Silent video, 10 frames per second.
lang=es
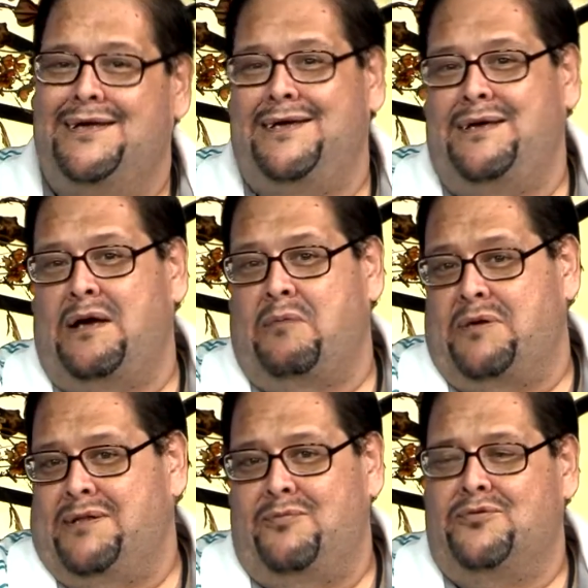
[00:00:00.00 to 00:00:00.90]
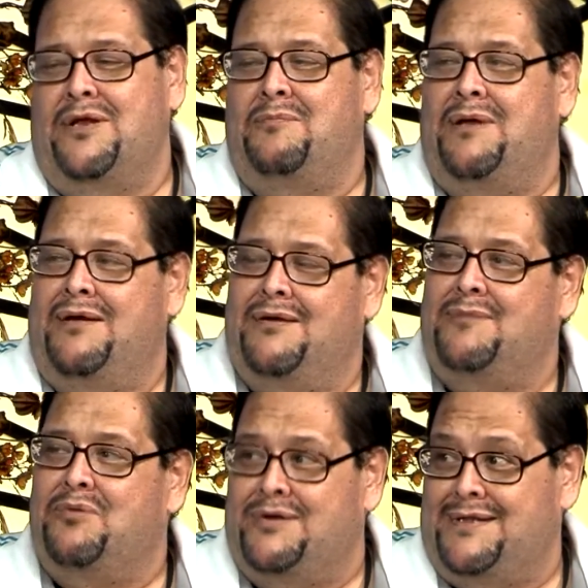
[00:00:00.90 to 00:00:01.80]
y aprendí mucho de la
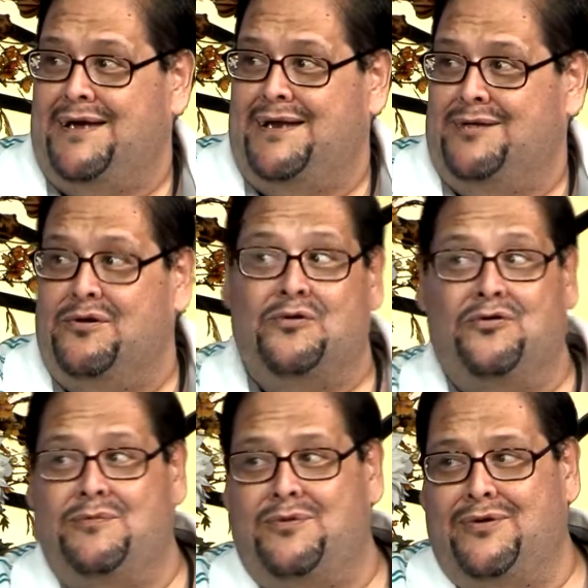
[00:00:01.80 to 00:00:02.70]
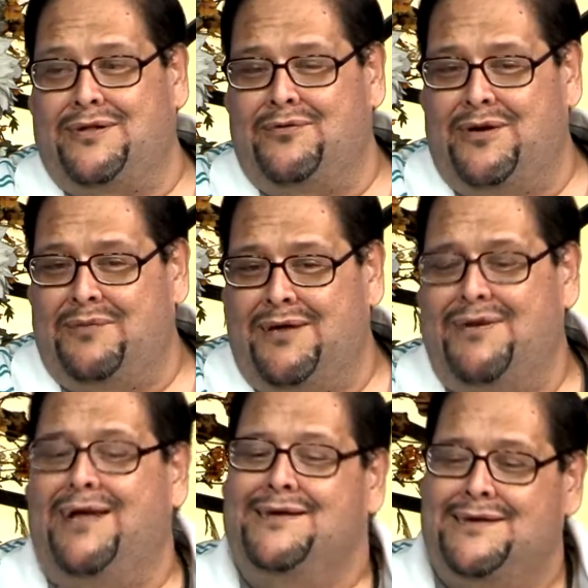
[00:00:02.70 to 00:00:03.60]
palabra por este canal. Todo el conocimiento que tengo de la
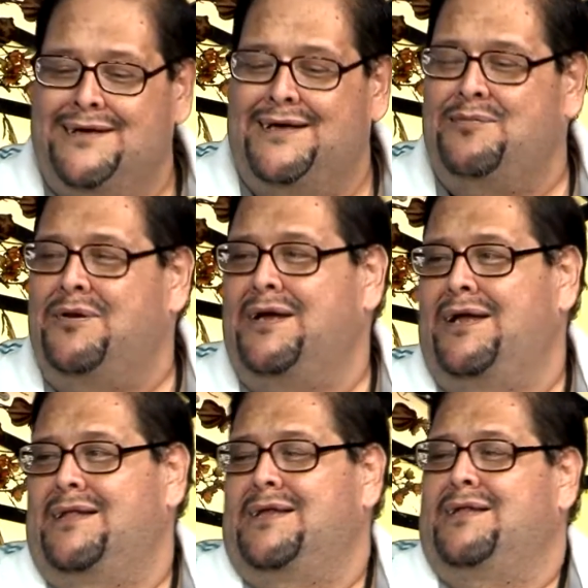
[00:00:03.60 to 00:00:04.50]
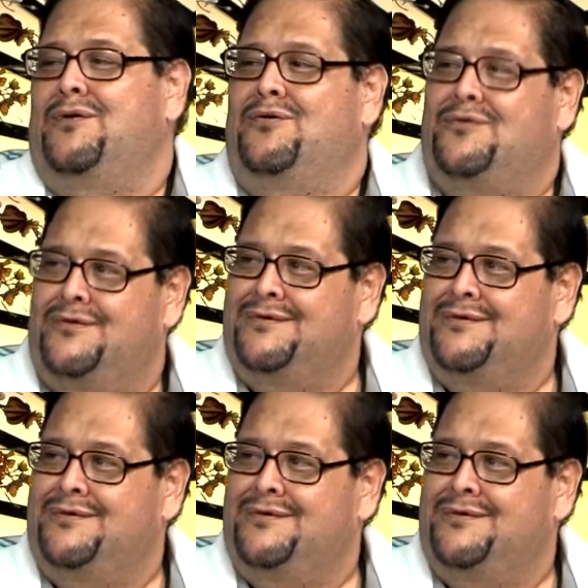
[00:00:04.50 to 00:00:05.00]
palabra es por el canal 38.